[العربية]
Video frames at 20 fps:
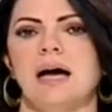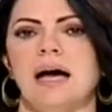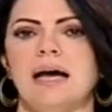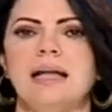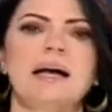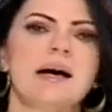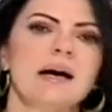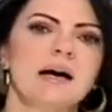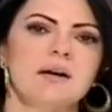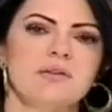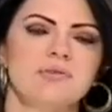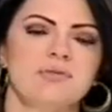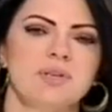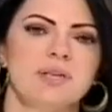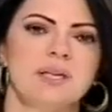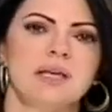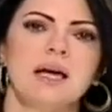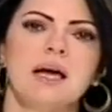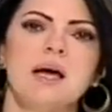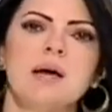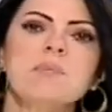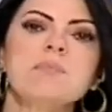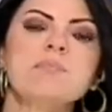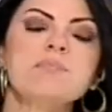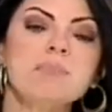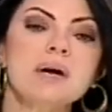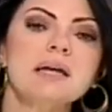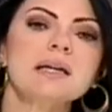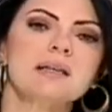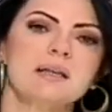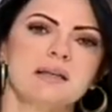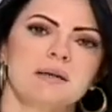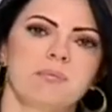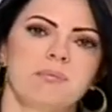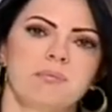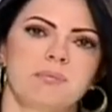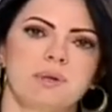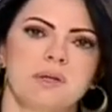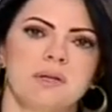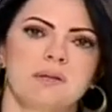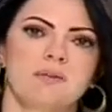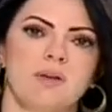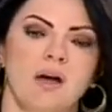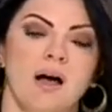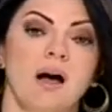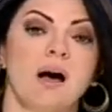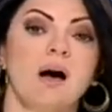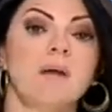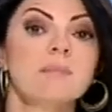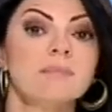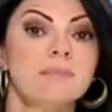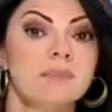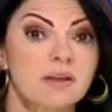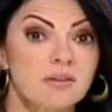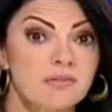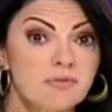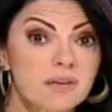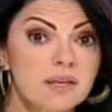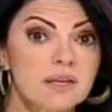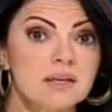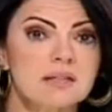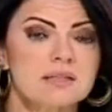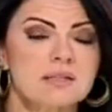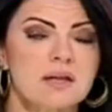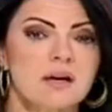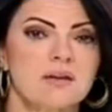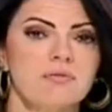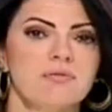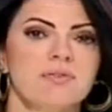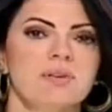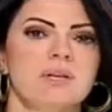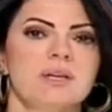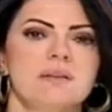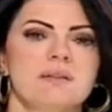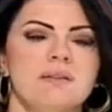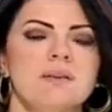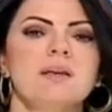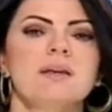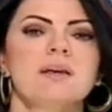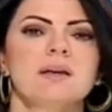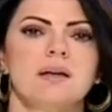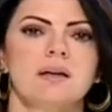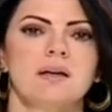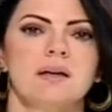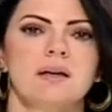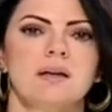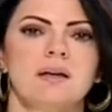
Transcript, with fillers: علاقة فيه منكب طعام في صار في كتير